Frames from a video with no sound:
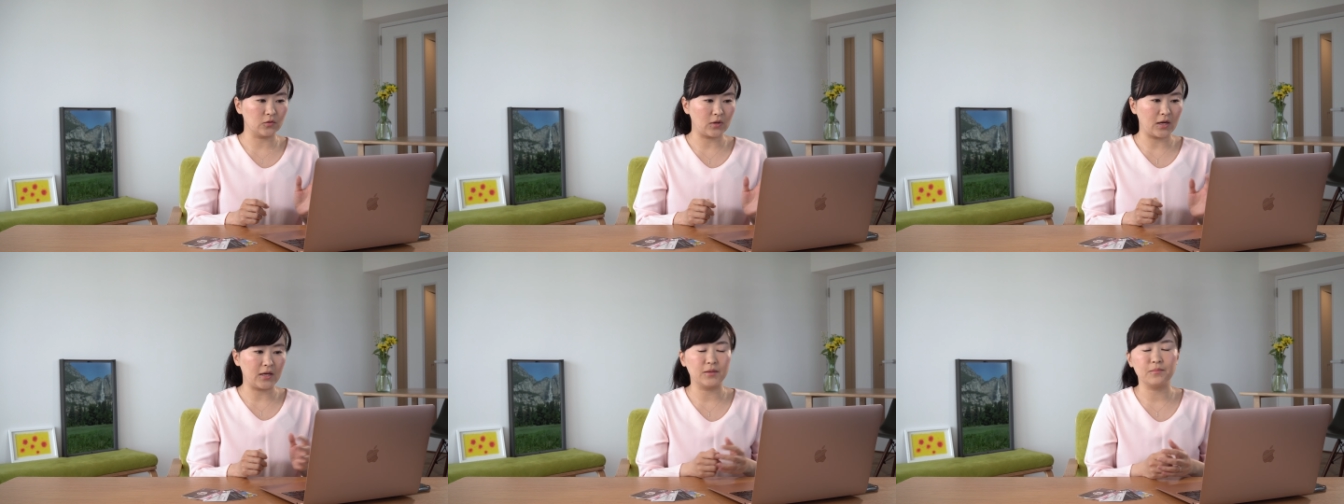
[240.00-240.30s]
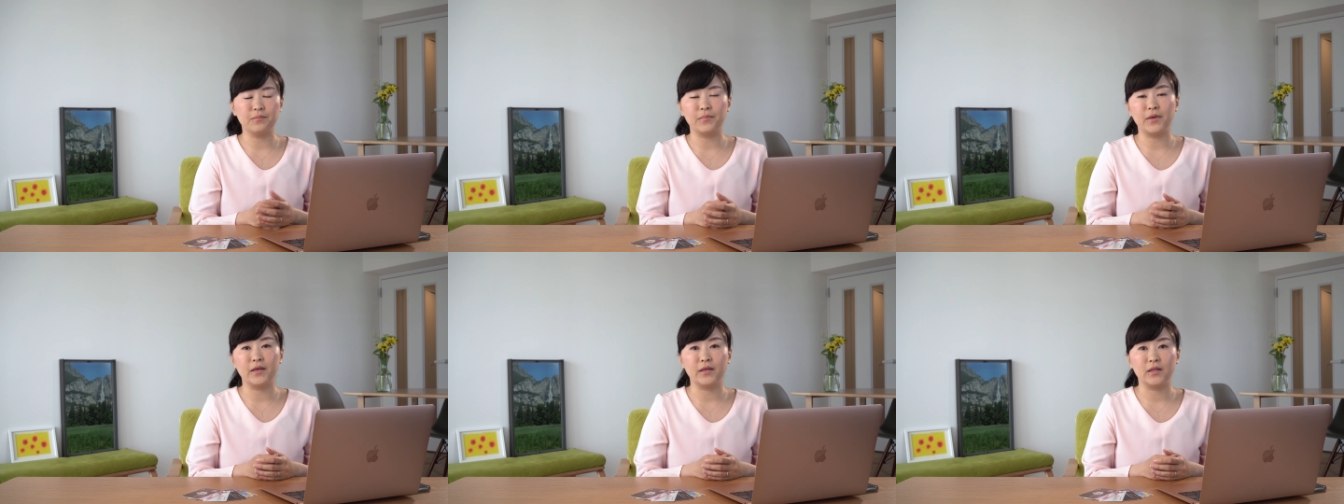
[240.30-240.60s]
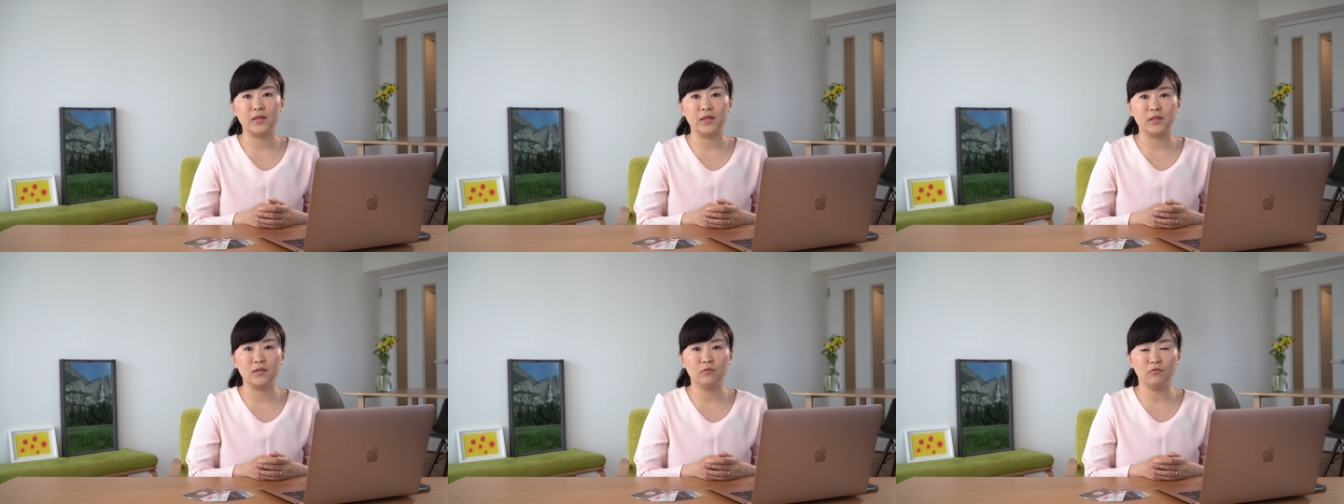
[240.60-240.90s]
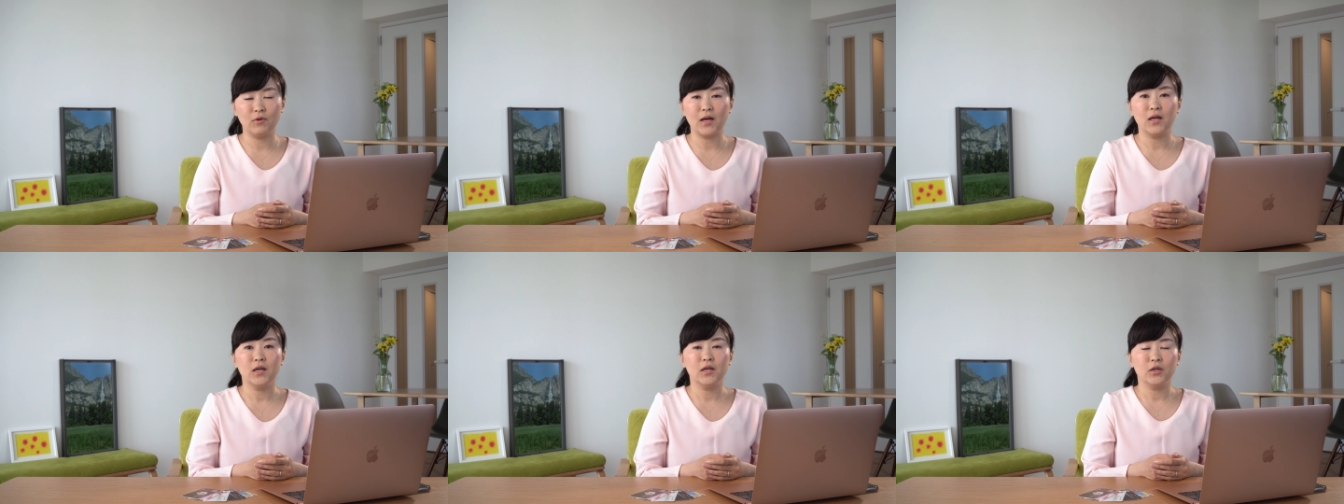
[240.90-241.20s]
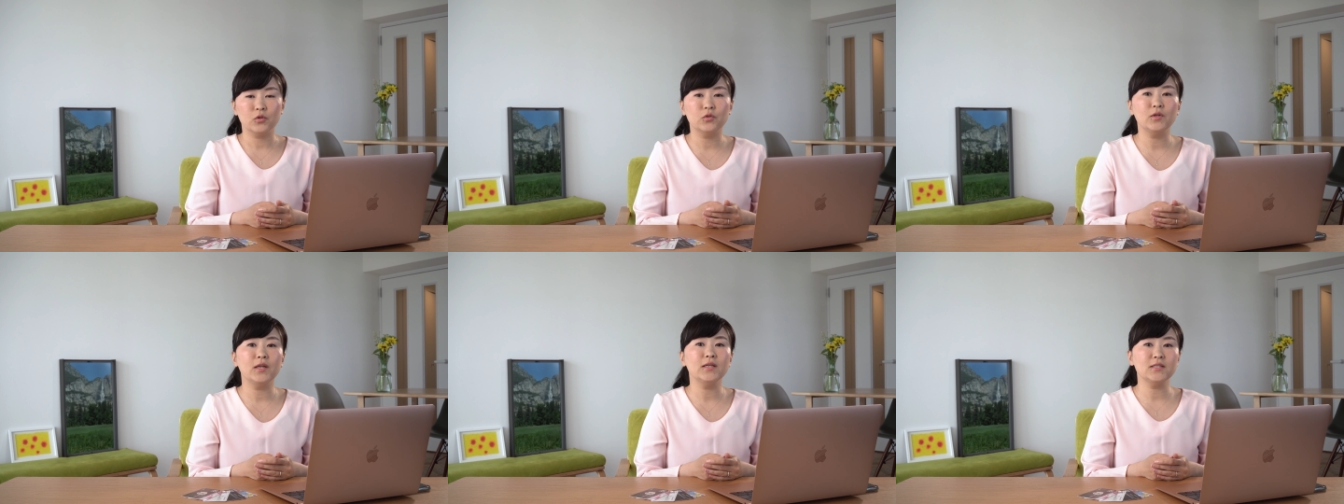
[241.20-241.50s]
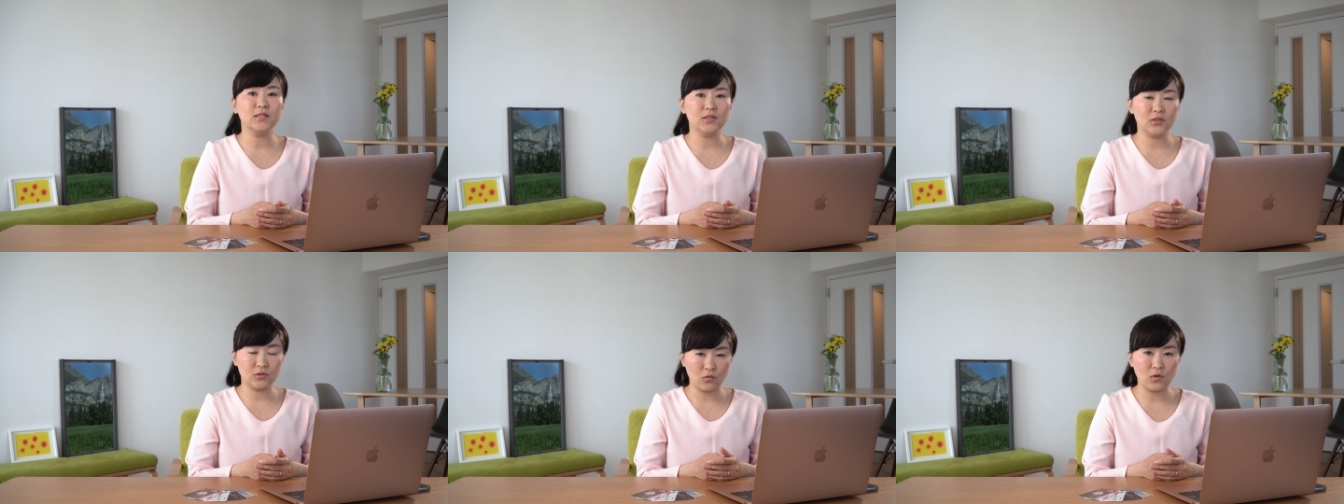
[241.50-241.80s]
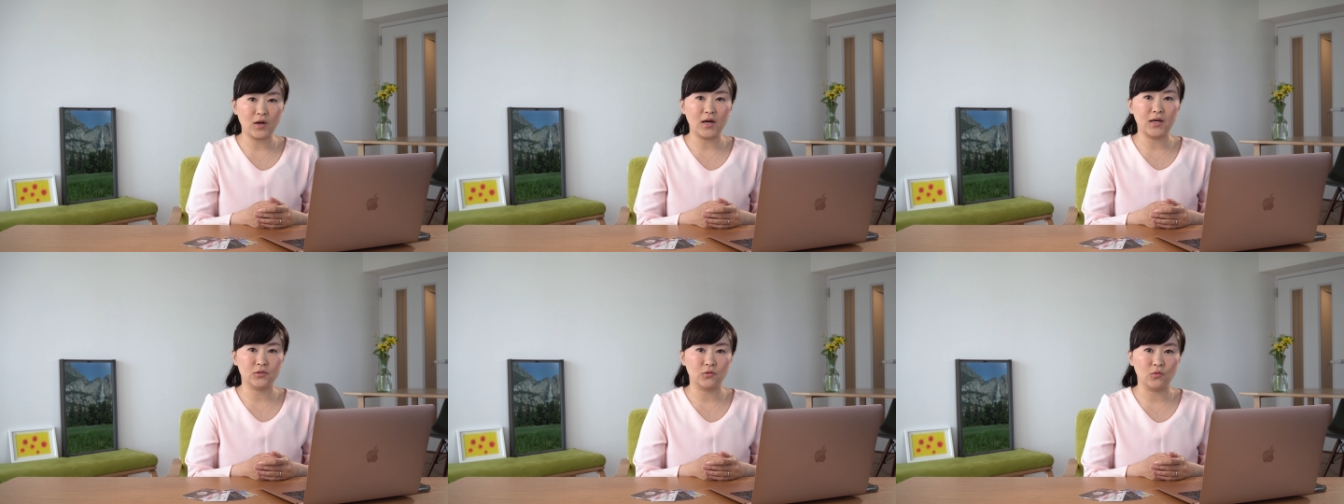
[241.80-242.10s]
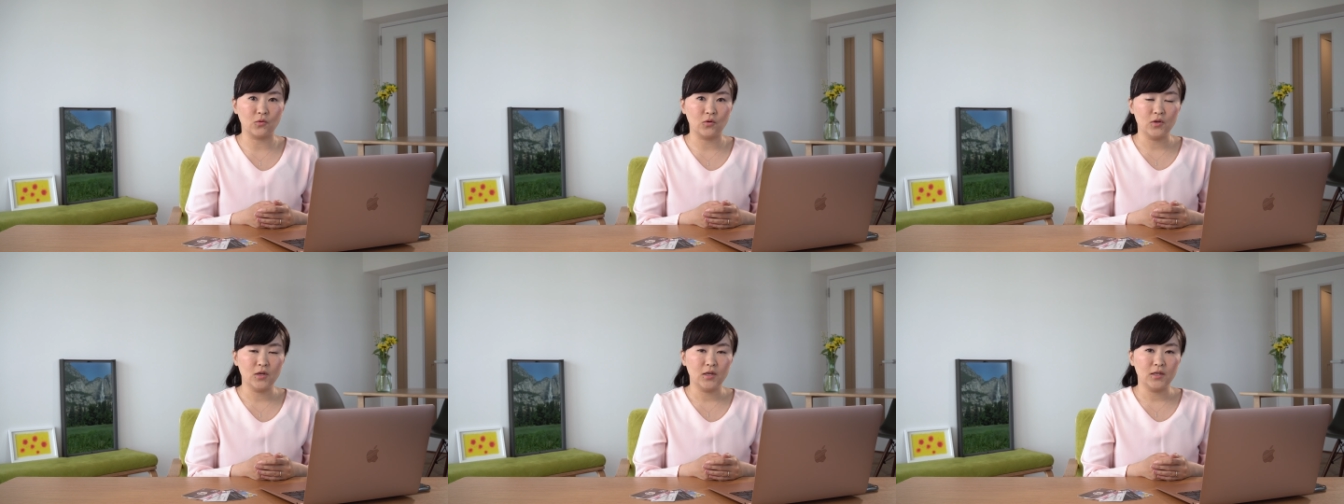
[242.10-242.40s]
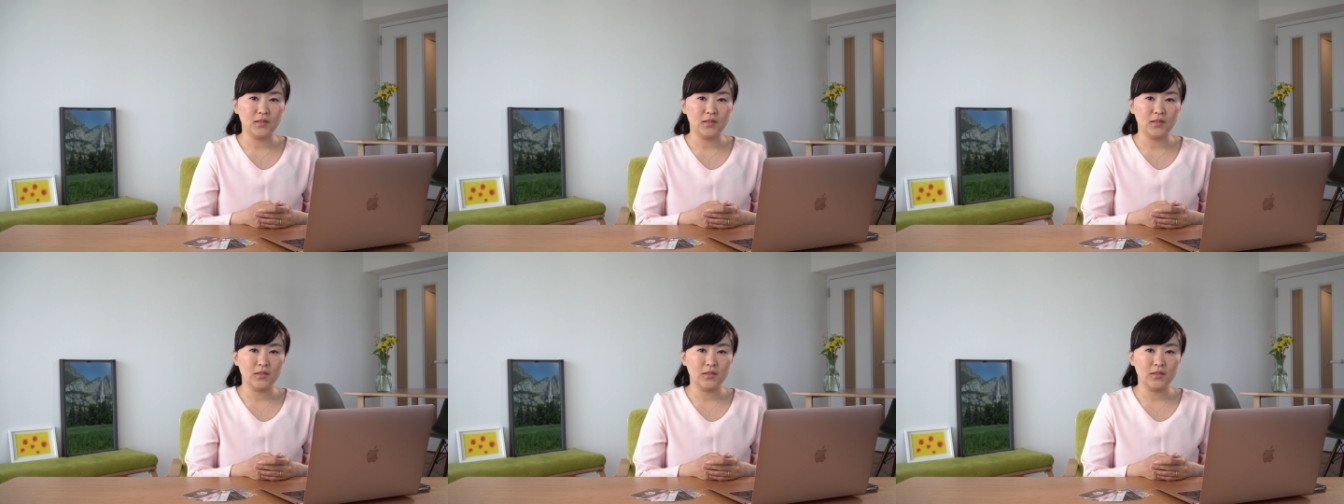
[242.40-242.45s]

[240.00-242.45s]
の l i n e イはクレジットカード